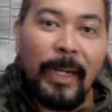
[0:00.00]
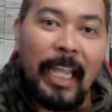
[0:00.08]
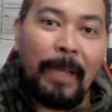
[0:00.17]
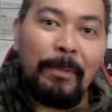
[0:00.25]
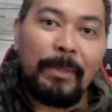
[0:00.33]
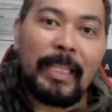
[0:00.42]

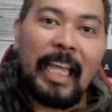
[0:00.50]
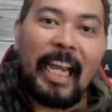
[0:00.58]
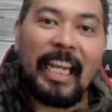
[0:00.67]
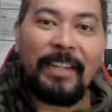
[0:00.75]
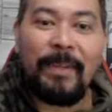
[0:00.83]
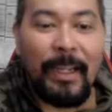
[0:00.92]
gumagamit pa
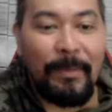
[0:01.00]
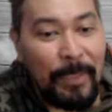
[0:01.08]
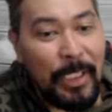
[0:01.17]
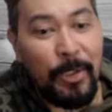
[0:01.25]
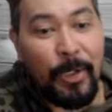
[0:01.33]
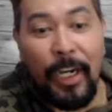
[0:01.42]
tayo ng mga
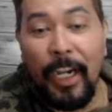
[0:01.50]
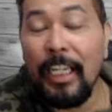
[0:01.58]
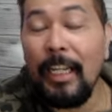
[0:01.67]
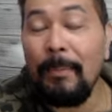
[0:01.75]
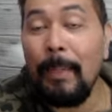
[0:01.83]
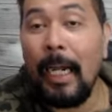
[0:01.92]
video
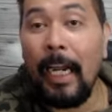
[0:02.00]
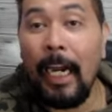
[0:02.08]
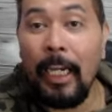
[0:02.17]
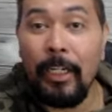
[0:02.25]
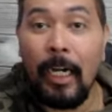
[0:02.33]
card, ng mga